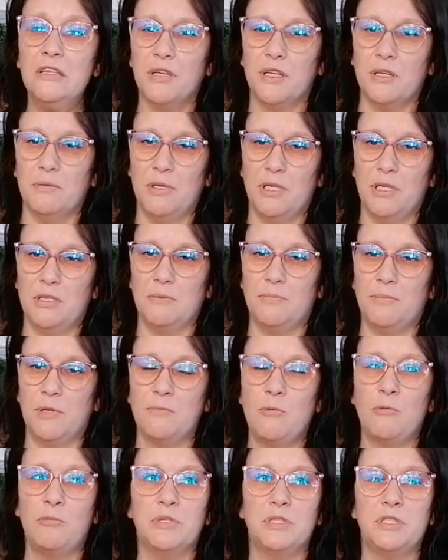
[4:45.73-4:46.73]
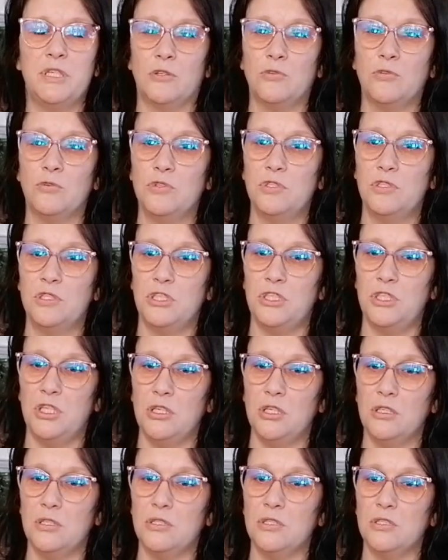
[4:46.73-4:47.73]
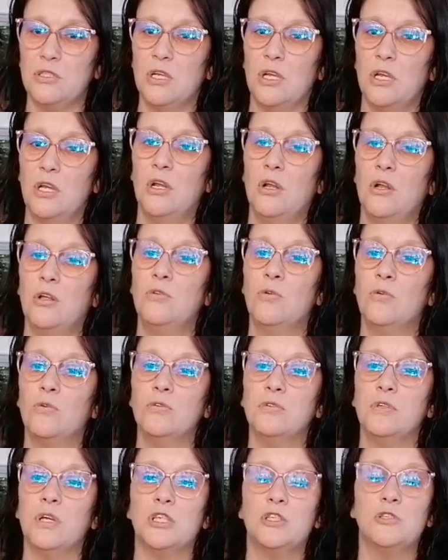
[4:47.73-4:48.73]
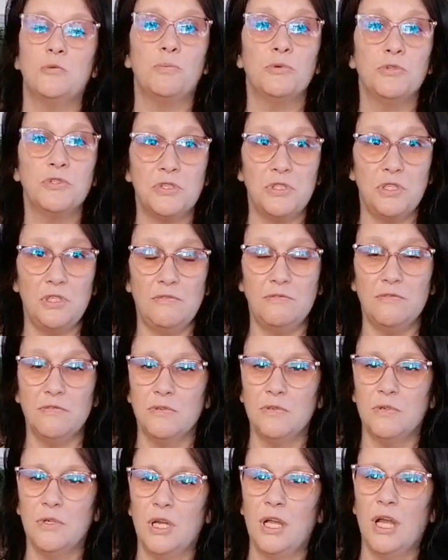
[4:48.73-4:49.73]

ferramenta para mobilizar todos os agentes no contágio positivo,